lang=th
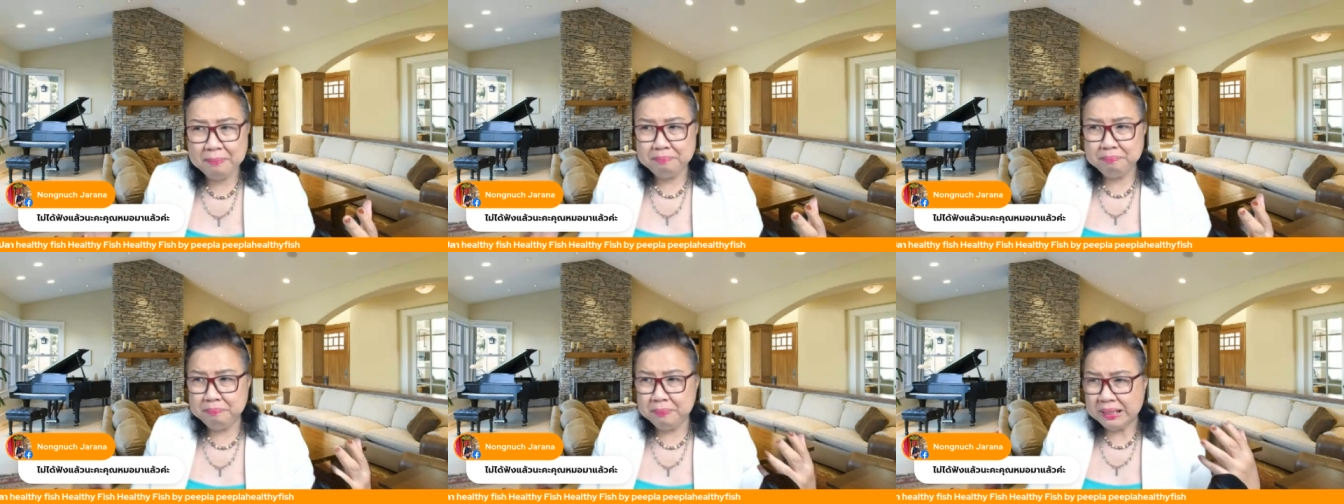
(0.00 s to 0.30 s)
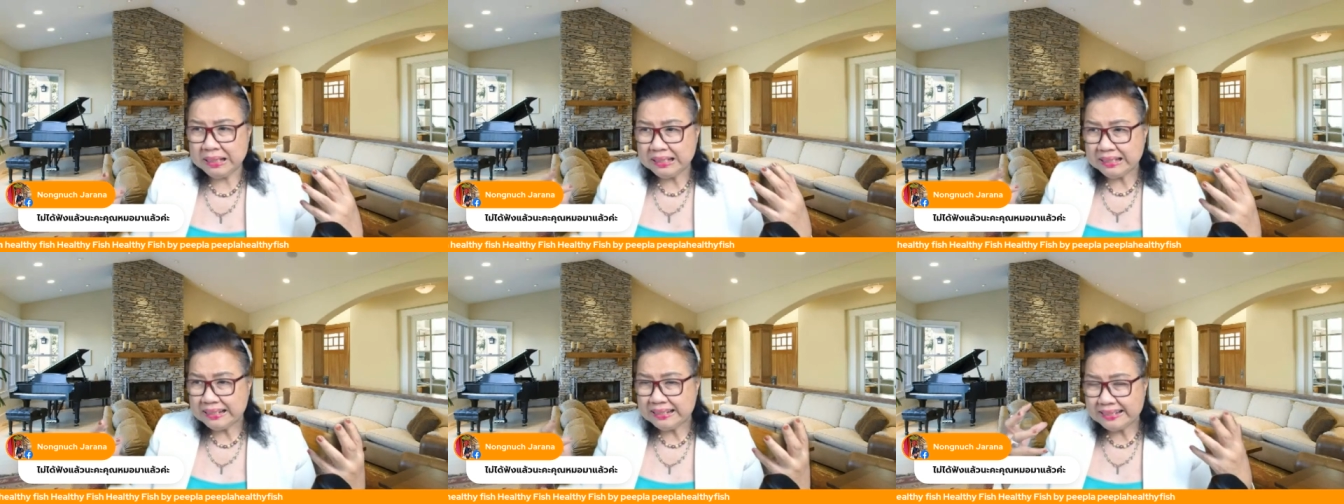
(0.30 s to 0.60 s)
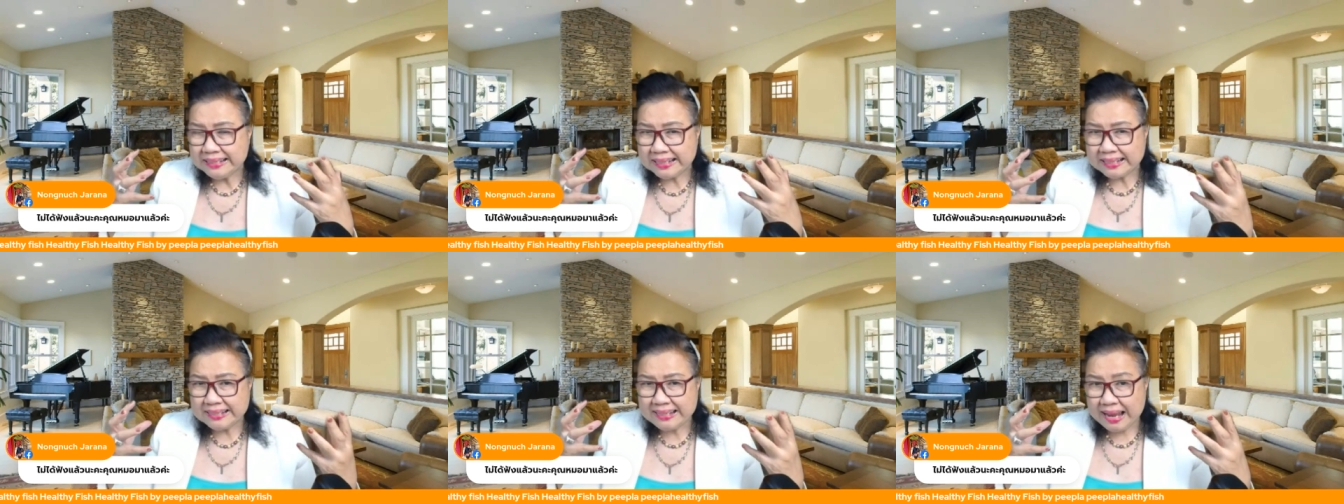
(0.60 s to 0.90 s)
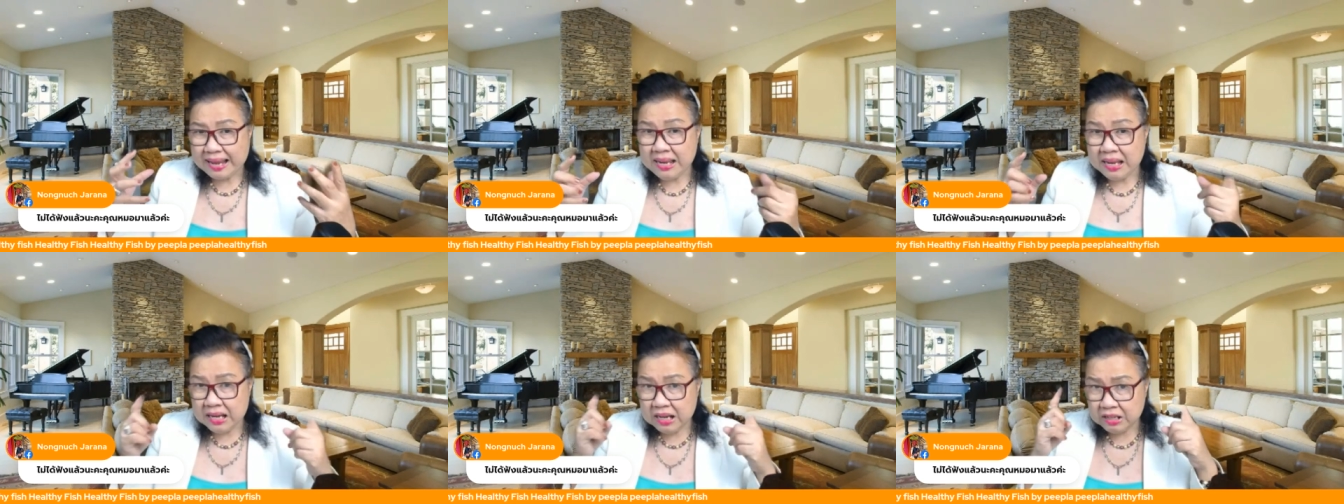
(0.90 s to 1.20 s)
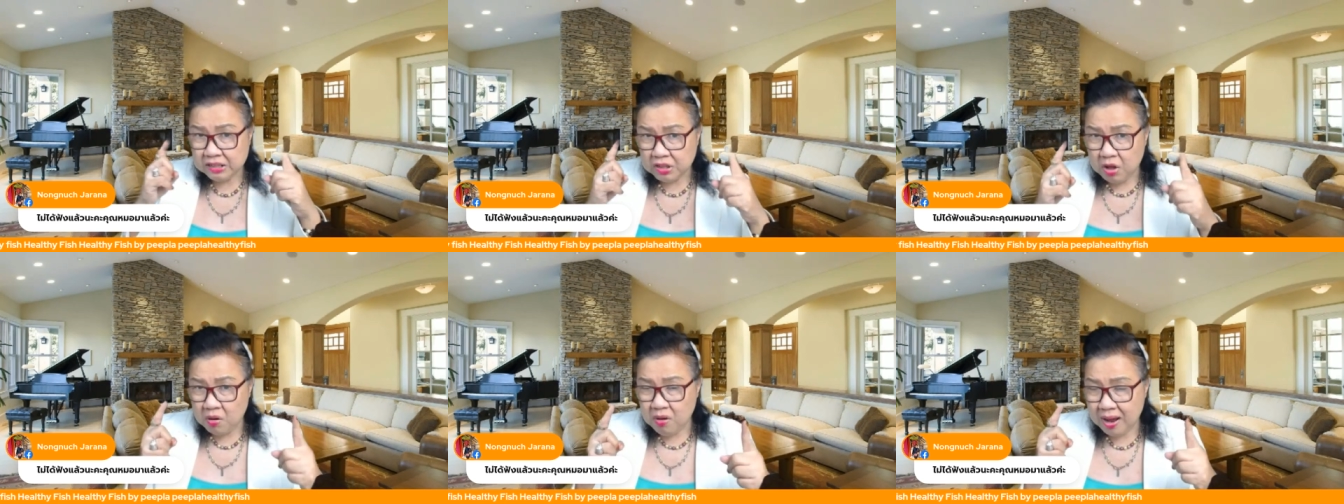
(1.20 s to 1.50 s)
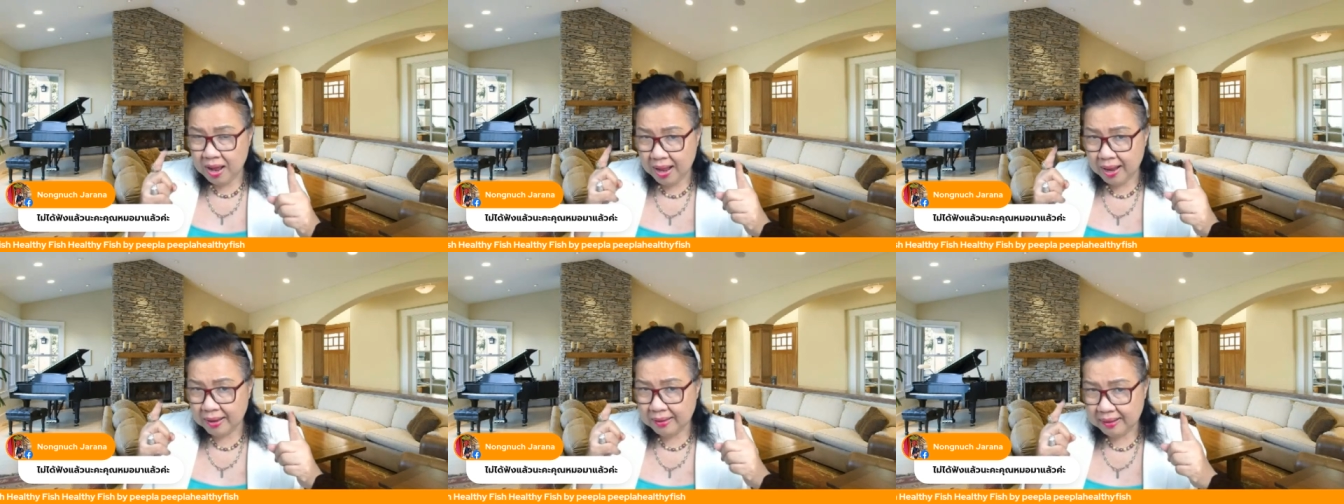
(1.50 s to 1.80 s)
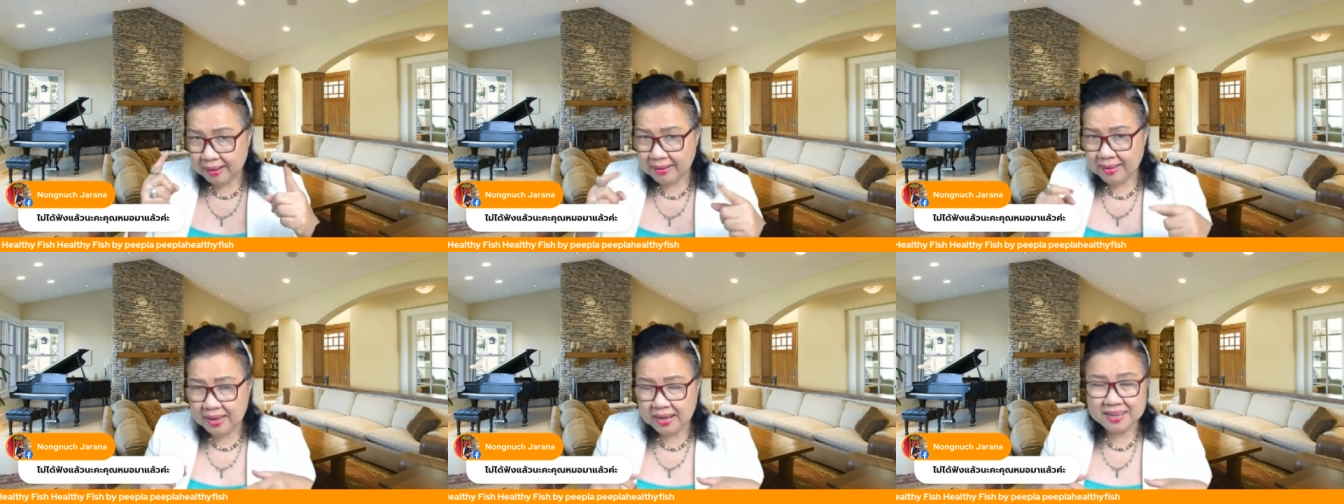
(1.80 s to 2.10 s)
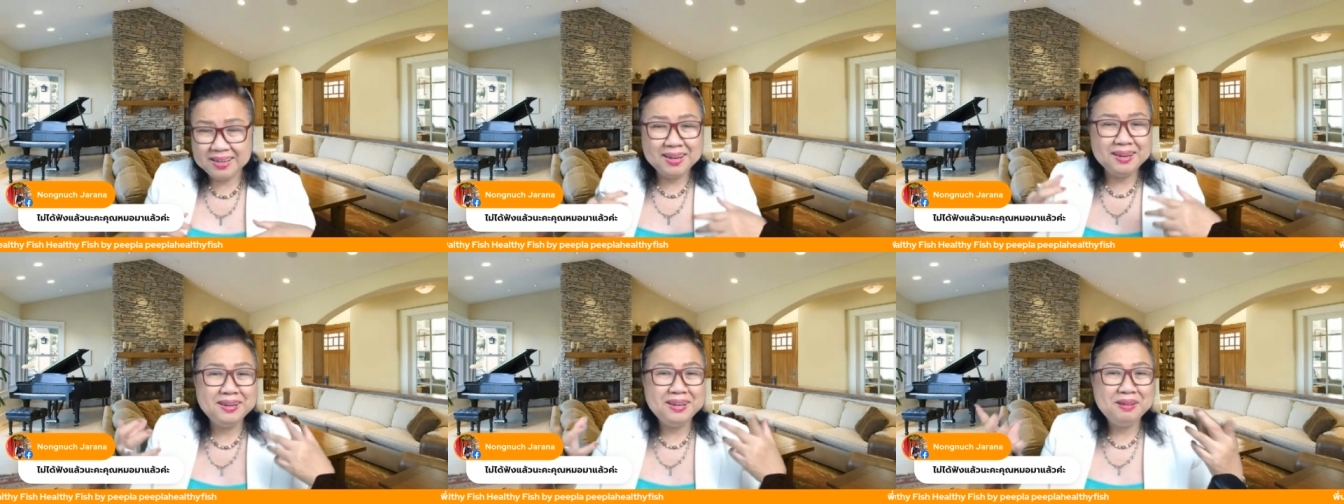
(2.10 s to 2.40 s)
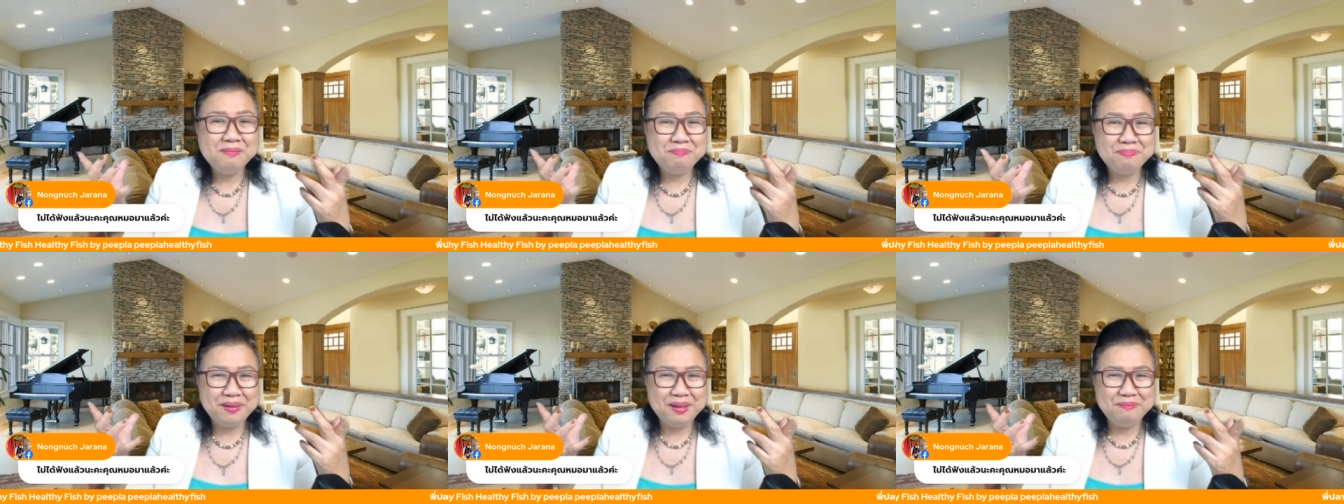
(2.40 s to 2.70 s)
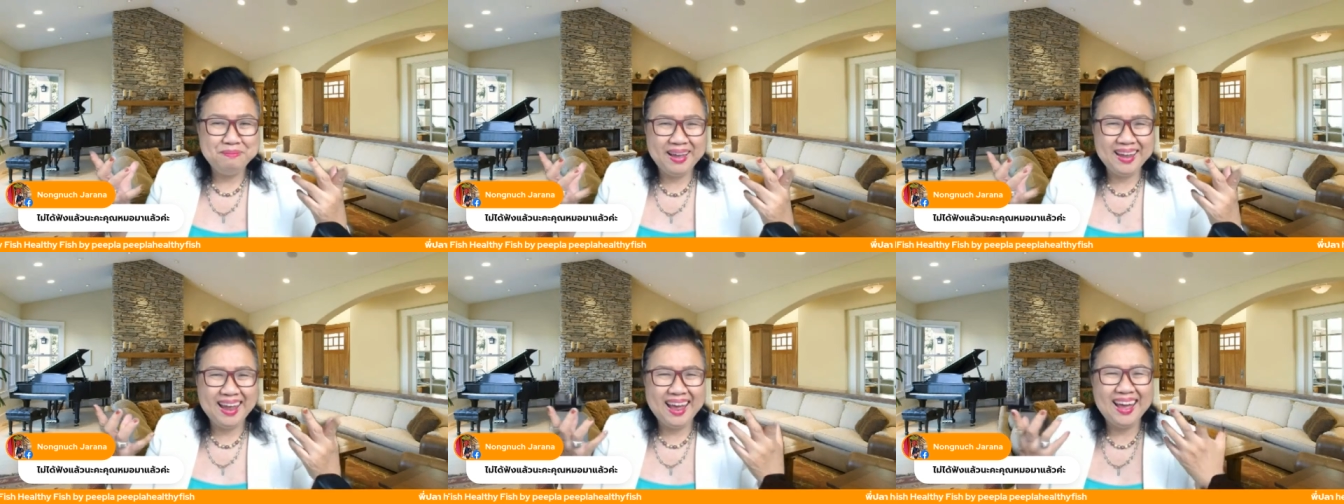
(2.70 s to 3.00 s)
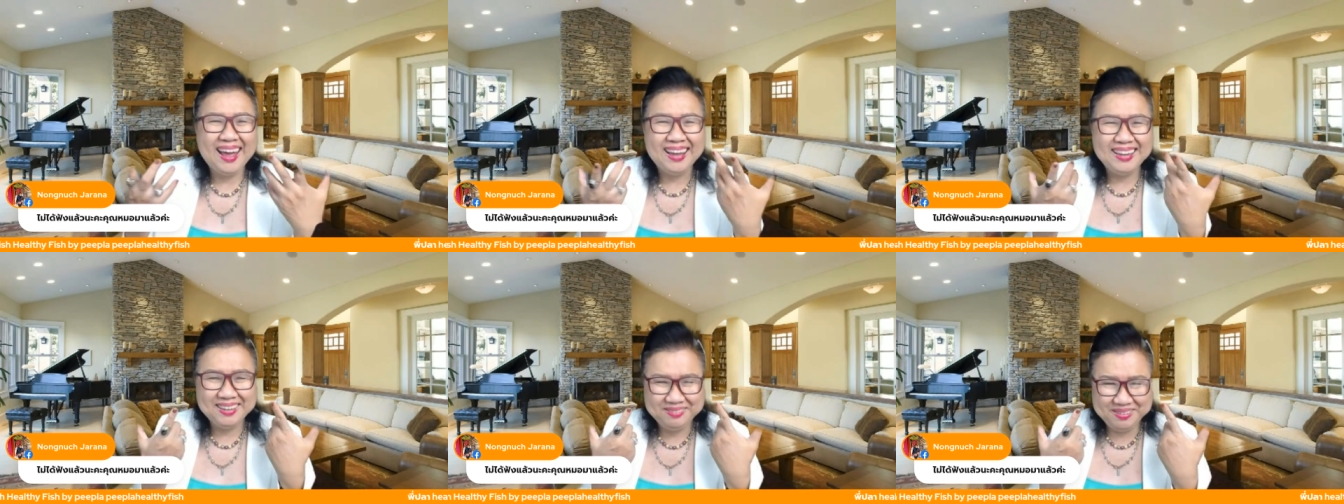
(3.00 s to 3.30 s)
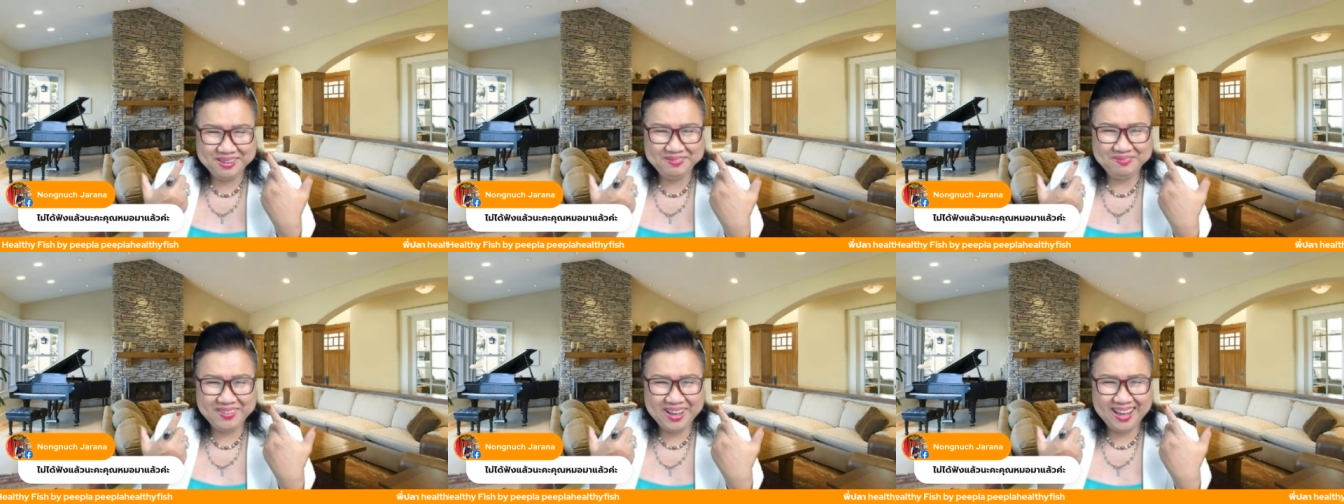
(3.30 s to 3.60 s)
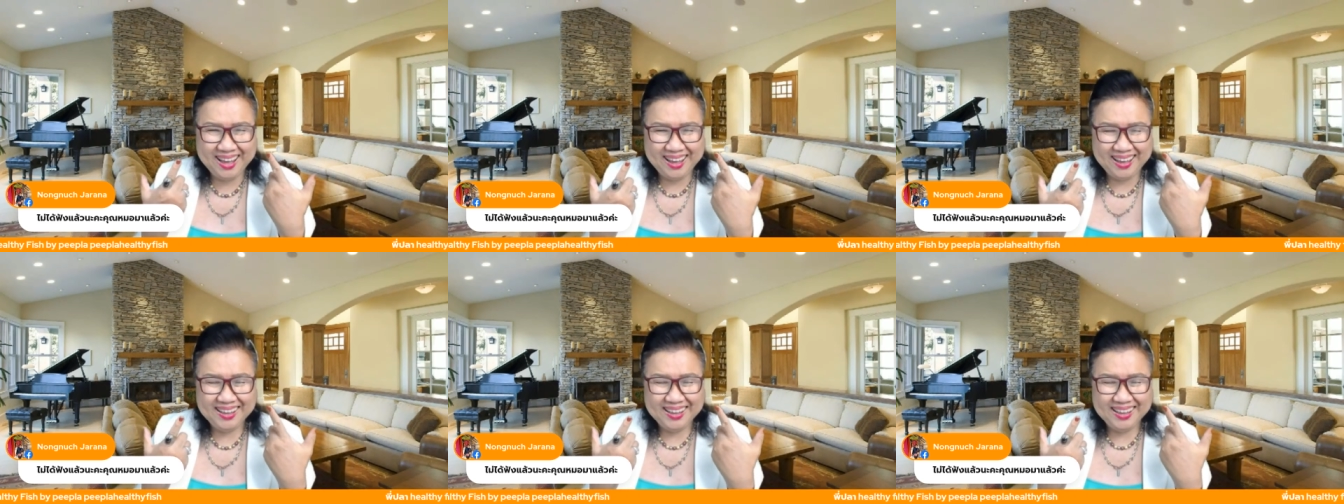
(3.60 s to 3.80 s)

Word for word: มันเกิดจากสาเหตุอะไรต้องหาสาเหตุกินอิ่มไปไม่อ่านอย่างนี้มา